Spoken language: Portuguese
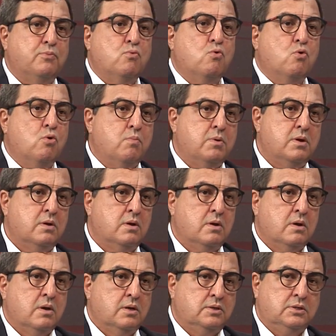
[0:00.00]
um Uber
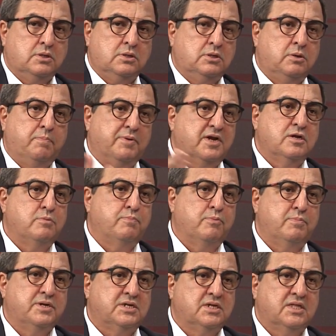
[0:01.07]
de, de empresa de
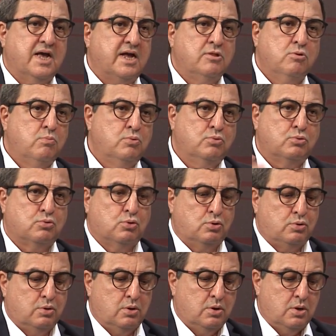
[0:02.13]
publicidade no mundo
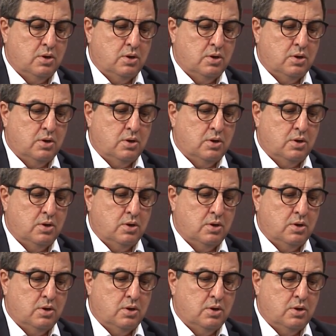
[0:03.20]
todo.